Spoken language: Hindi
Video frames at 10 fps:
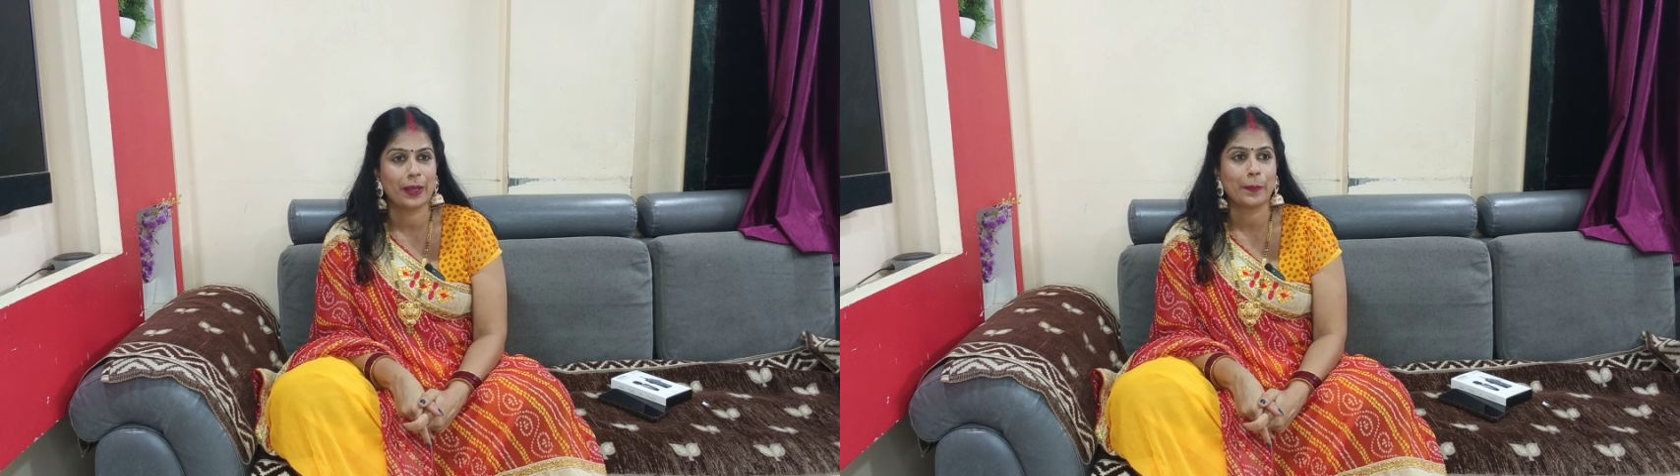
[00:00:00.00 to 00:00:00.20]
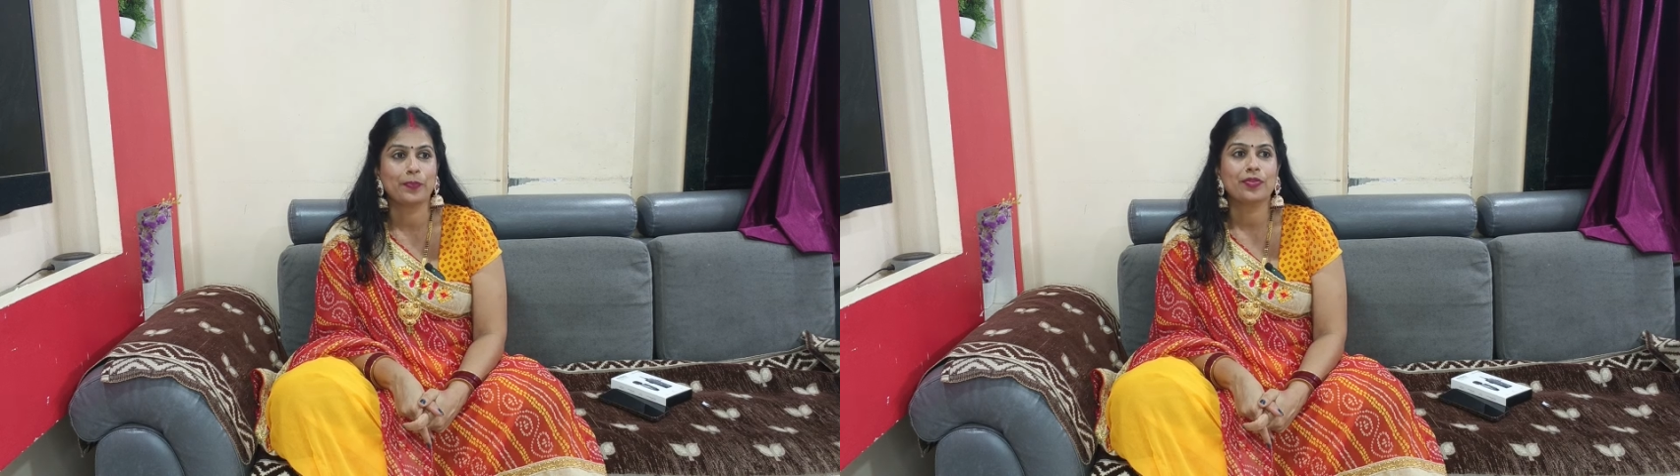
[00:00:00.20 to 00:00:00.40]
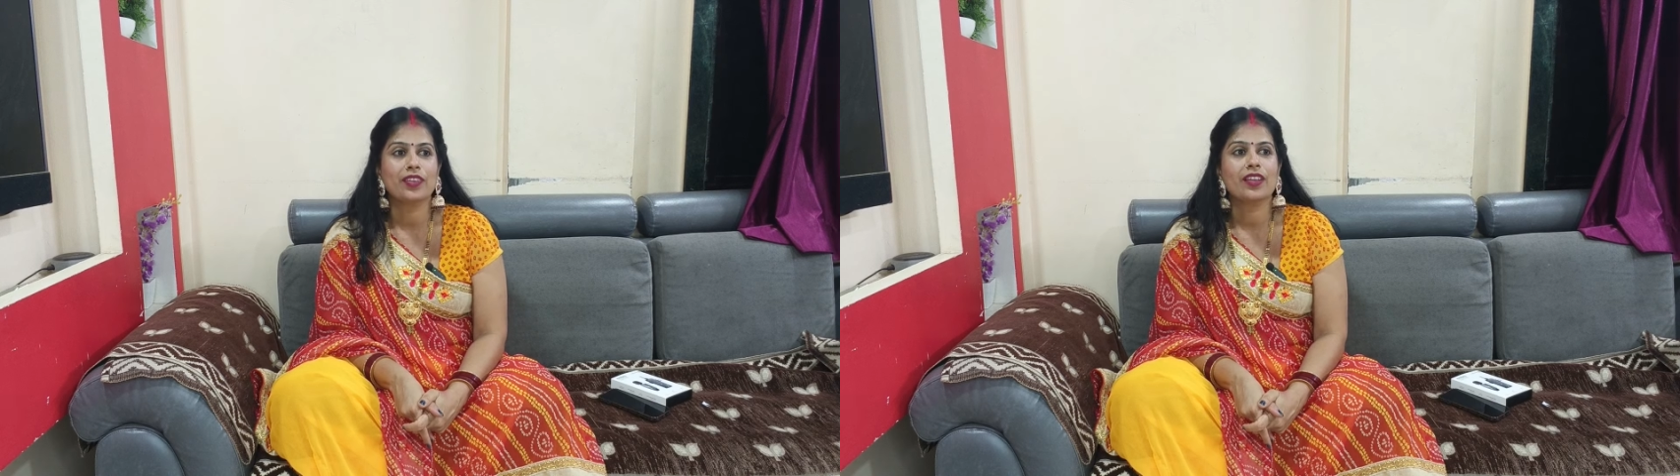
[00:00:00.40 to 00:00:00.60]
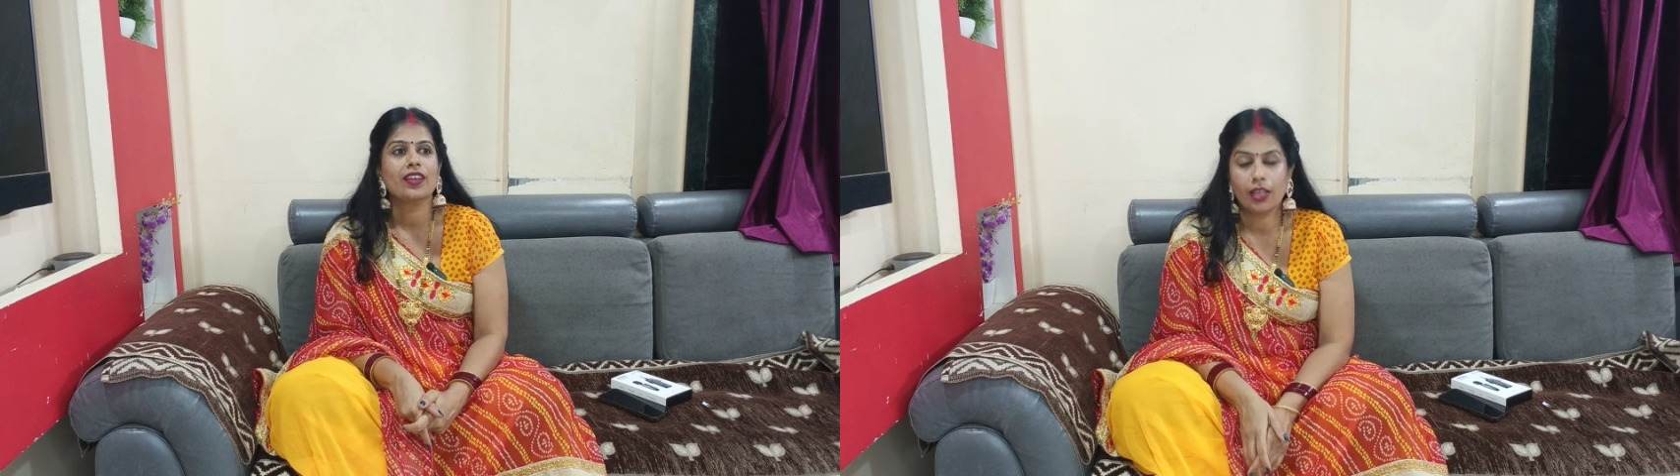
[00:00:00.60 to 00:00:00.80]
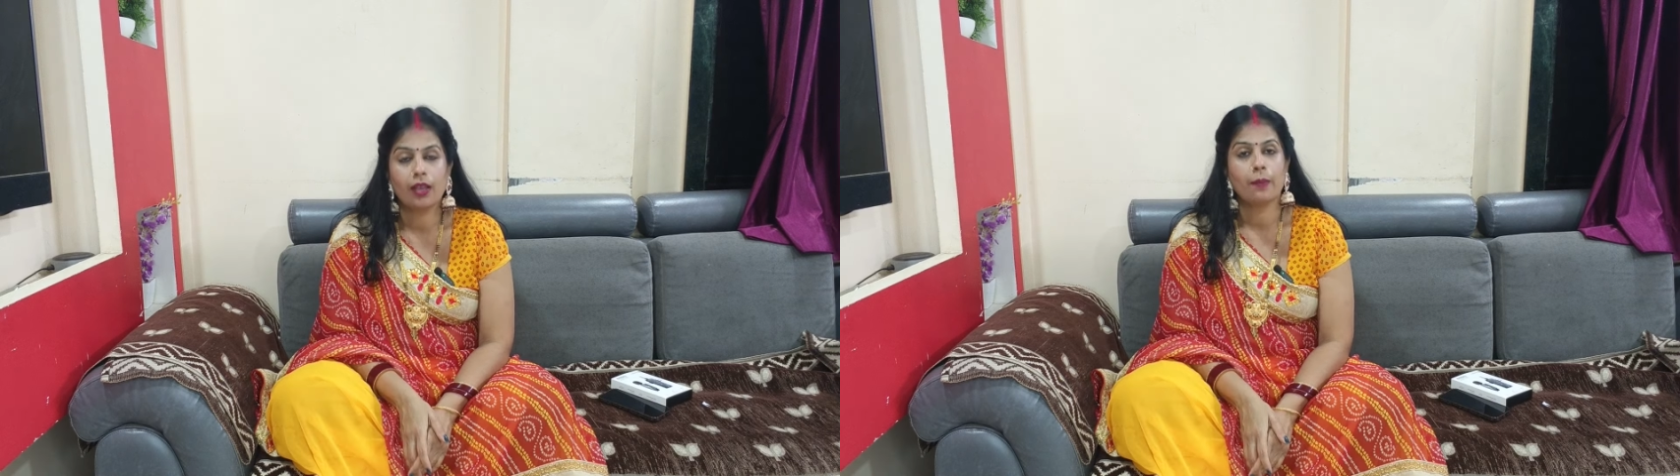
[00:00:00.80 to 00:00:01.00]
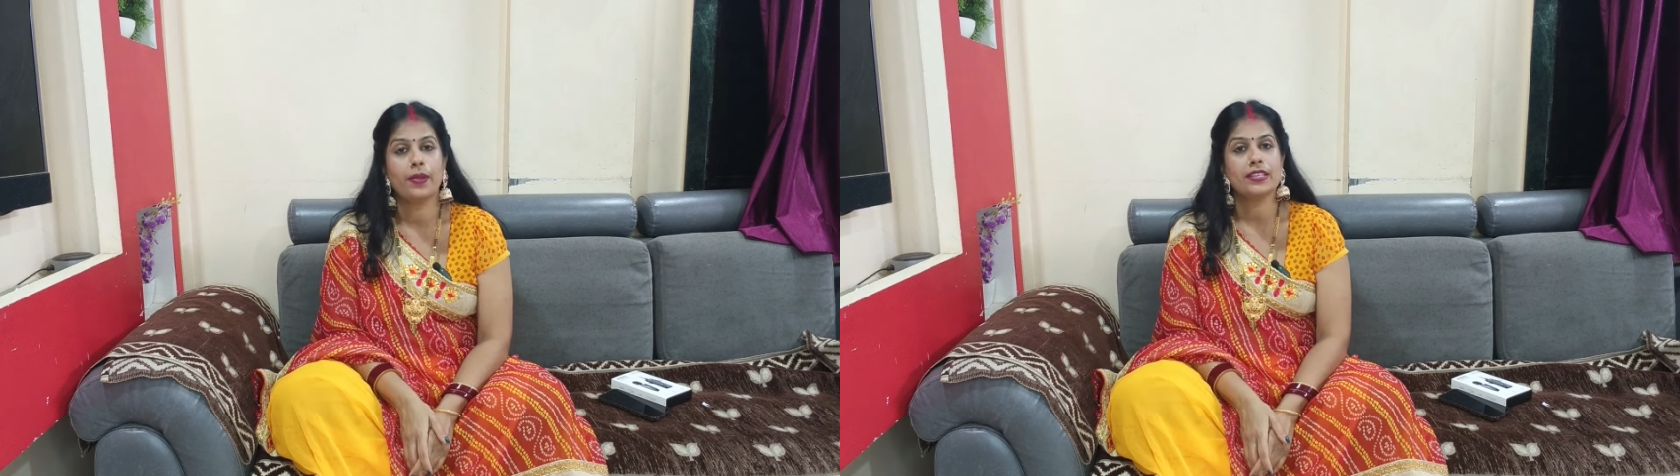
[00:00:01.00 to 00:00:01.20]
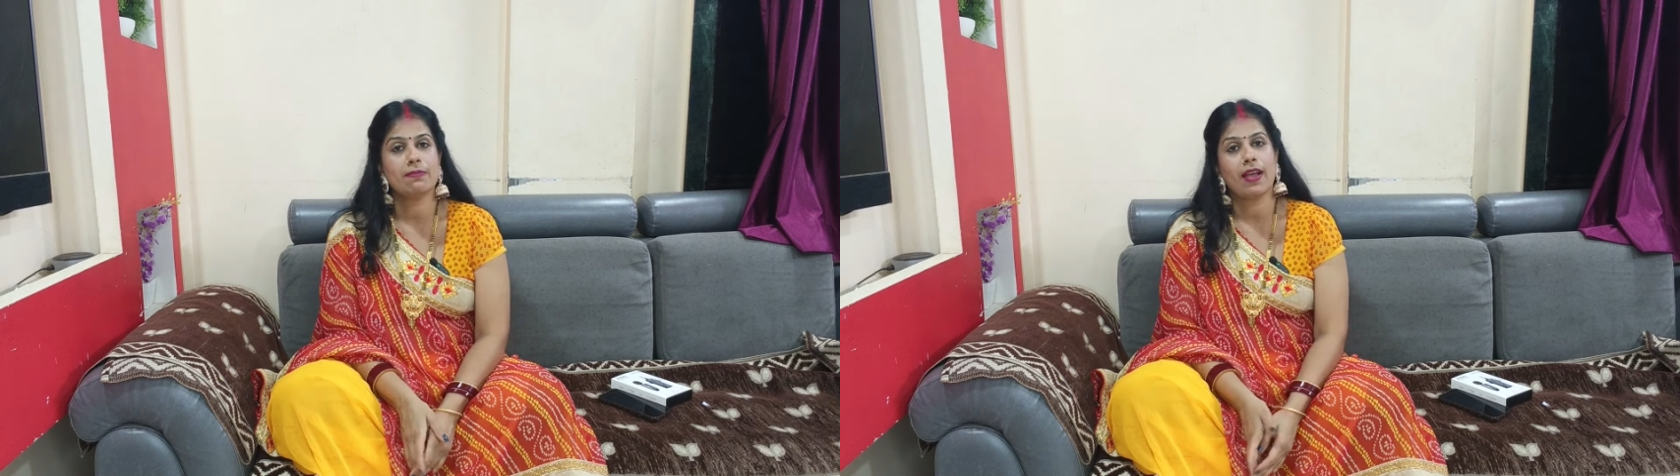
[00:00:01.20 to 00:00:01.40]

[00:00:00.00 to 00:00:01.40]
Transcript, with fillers: है बस